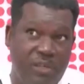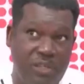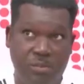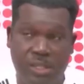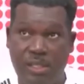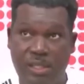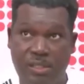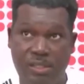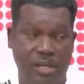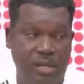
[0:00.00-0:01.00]
effectivement qui
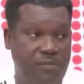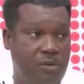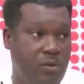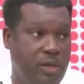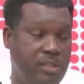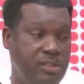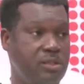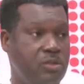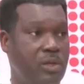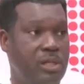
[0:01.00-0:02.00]
existe en Afrique de l'Est, que
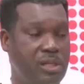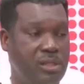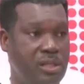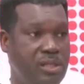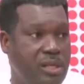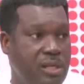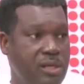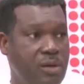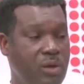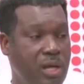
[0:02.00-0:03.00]
ce soit la Tanzanie,
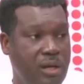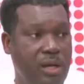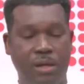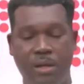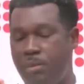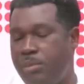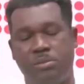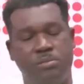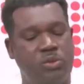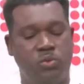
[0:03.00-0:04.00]
Kenya, l'Ouganda,
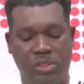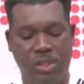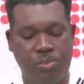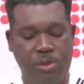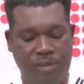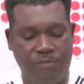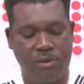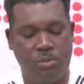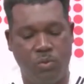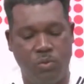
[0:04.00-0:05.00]
pratiquement tous ces pays-là
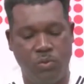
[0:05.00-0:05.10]
effectivement ont